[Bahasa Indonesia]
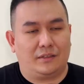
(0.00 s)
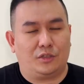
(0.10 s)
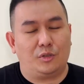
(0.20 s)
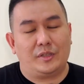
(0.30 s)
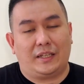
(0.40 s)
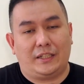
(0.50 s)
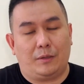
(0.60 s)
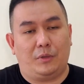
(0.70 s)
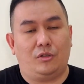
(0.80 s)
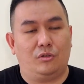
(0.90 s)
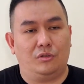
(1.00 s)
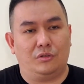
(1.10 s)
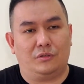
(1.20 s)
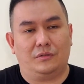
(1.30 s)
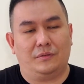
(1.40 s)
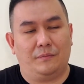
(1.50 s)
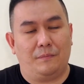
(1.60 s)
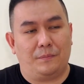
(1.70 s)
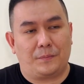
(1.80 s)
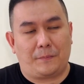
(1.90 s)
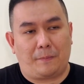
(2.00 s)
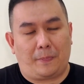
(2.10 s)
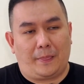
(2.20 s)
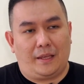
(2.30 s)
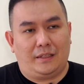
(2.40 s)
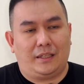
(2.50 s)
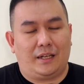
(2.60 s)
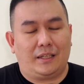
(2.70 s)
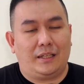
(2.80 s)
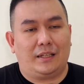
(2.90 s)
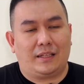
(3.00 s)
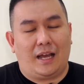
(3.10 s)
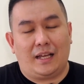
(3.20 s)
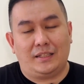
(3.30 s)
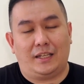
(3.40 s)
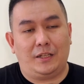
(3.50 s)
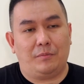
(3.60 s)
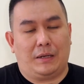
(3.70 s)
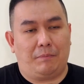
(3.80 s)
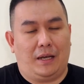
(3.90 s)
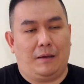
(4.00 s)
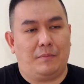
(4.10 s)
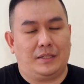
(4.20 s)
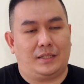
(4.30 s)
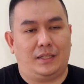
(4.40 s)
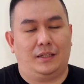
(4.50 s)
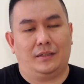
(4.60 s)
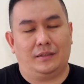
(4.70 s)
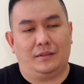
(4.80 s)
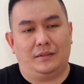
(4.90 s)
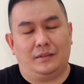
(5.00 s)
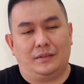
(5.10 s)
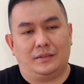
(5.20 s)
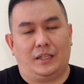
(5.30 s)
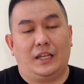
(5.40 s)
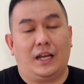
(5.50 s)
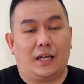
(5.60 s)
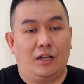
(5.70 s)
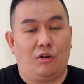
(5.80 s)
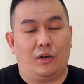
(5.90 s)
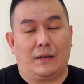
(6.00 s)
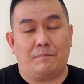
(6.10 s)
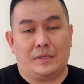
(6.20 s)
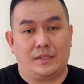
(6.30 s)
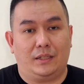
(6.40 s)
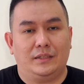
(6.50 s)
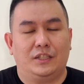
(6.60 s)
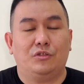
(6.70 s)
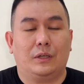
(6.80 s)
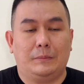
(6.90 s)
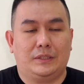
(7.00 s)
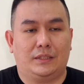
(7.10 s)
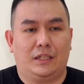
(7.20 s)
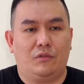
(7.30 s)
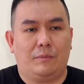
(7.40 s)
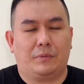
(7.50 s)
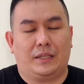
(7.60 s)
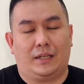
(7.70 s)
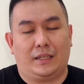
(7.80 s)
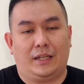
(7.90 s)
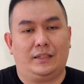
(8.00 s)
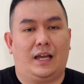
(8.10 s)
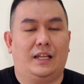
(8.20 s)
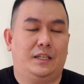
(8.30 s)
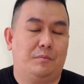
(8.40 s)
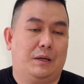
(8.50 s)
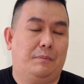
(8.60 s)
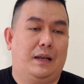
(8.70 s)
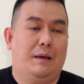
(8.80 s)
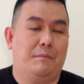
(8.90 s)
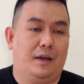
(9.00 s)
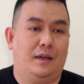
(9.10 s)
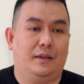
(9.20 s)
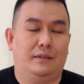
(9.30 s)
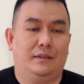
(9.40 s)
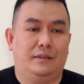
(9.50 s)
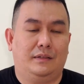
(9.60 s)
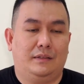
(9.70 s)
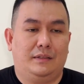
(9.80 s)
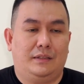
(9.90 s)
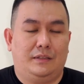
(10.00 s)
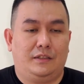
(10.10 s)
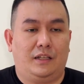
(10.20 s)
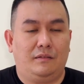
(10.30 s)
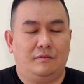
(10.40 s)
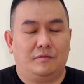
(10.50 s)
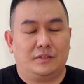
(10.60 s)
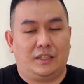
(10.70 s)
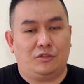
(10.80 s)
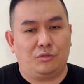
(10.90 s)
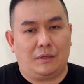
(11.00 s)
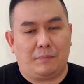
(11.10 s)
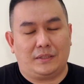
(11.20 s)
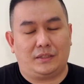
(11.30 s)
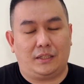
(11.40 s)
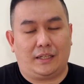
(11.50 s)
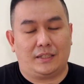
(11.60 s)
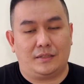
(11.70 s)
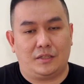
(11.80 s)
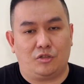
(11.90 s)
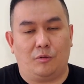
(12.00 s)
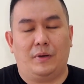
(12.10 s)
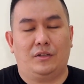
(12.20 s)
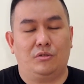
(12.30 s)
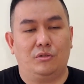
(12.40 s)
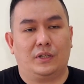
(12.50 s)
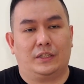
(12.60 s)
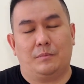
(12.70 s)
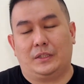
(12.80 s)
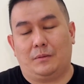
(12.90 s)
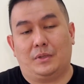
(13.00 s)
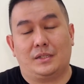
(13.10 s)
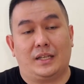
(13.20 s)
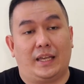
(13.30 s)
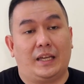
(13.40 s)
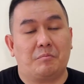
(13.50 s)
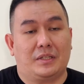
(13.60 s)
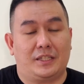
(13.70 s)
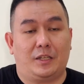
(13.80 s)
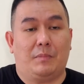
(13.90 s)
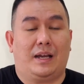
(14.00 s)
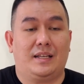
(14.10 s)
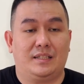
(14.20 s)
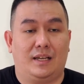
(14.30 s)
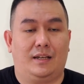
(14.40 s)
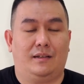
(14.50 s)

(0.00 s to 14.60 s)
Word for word: terus saya diamin dulu kira-kira tahannya ini berapa lama sih sehingga kalau orang pesen, saya juga bisa jawab kira-kira tahannya berapa lama dan saya juga pasti kasih coba dulu ke teman-teman saya yang masih di Makassar